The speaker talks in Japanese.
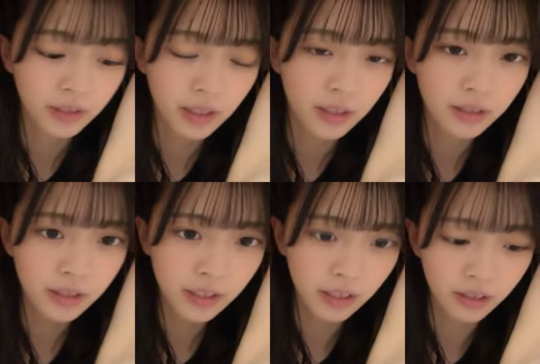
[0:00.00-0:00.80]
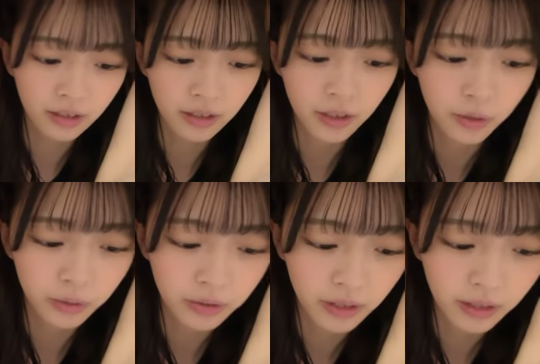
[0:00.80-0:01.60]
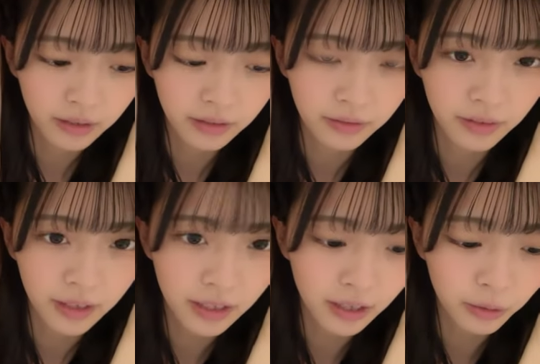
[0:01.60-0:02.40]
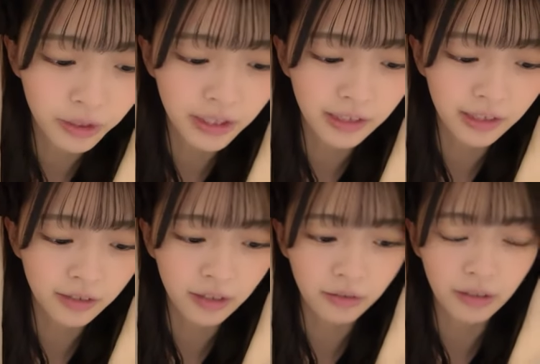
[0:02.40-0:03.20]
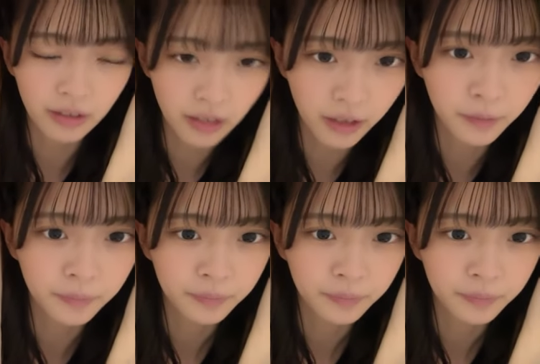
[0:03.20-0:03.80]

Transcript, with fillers: あリサにあげようってリサ欲しいって言ってくれて